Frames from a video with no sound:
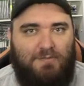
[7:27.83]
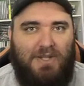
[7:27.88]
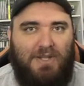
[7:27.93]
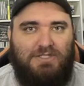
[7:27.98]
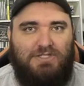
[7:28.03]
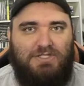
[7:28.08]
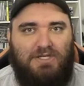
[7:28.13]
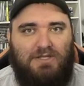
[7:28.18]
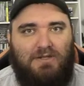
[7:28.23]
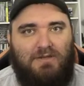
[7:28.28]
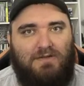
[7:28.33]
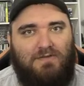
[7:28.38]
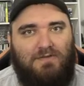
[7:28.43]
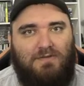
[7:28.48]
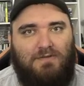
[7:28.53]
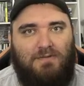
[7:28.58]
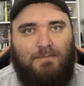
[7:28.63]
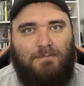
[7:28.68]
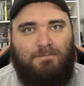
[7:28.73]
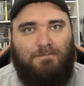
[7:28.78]

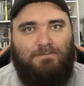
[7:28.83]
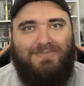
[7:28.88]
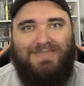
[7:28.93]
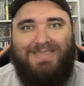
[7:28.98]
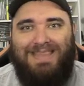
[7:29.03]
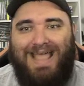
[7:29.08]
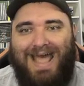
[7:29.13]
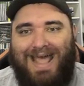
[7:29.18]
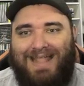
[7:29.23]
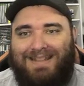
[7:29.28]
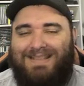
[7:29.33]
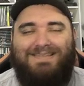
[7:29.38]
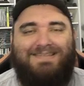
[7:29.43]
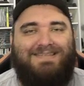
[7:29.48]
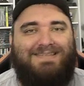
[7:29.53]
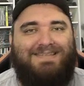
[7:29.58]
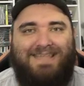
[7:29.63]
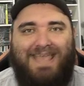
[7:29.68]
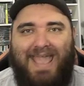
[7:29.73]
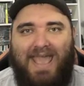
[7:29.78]
platinas. Nada,
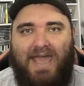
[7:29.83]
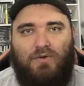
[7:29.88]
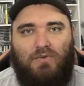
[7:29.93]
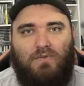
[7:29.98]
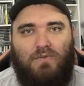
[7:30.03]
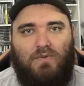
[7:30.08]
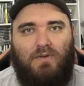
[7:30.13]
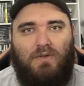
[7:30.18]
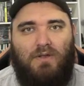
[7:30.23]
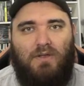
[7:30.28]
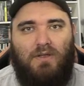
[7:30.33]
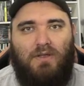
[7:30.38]
zero.